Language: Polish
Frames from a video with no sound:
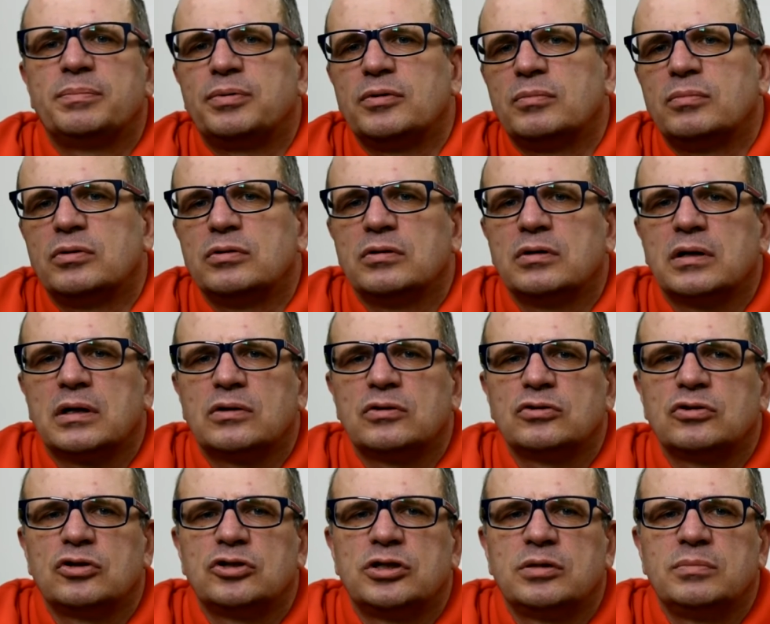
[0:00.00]
próbują
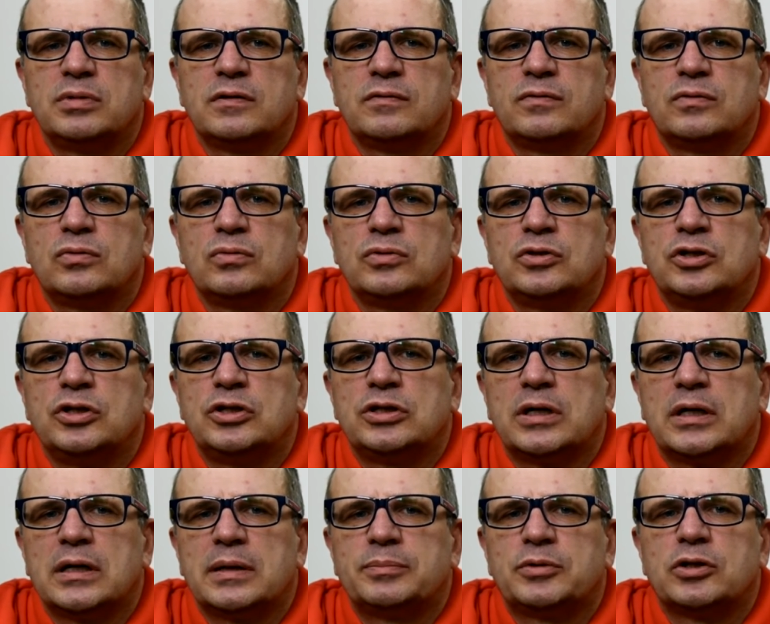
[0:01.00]
jakoś do Ciebie wrócić,
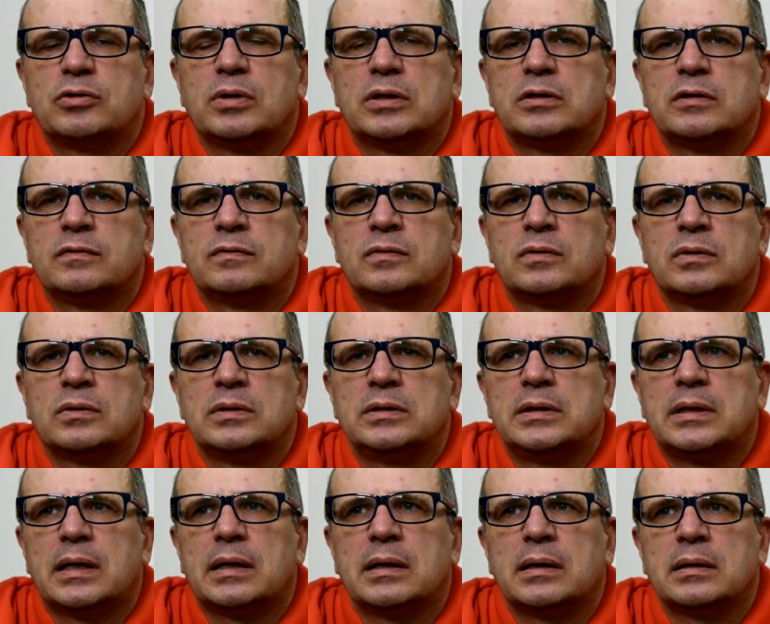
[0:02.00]
ale przykładowo
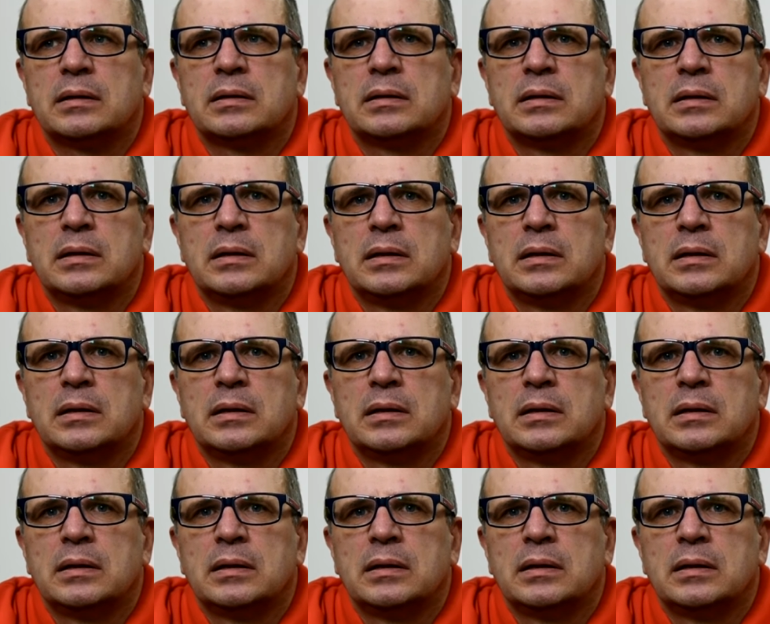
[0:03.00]
ja